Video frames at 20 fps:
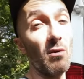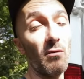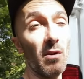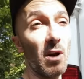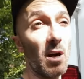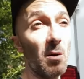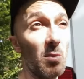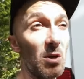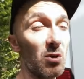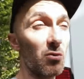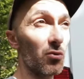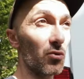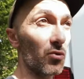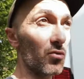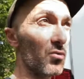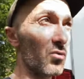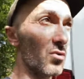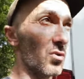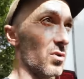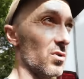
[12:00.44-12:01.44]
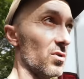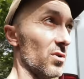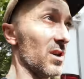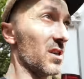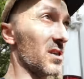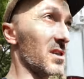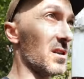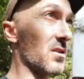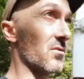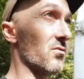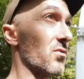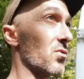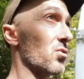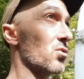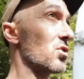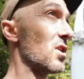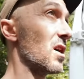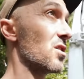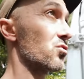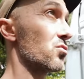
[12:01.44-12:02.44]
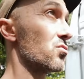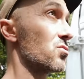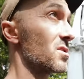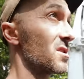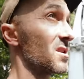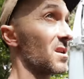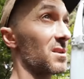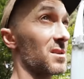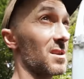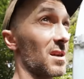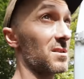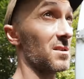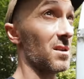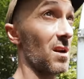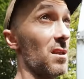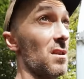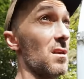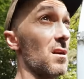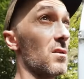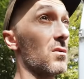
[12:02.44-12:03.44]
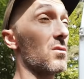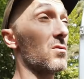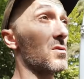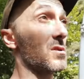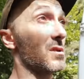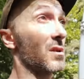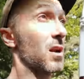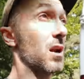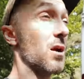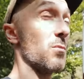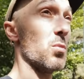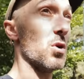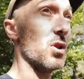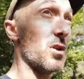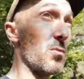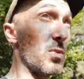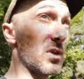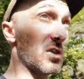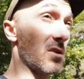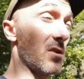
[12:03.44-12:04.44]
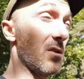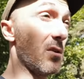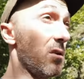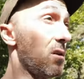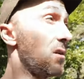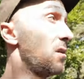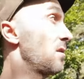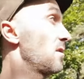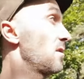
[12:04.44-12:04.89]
on verra pas du tout. Et euh, ce qu'il faut là juste c'est que ça tienne, que c'est la bonne épaisseur.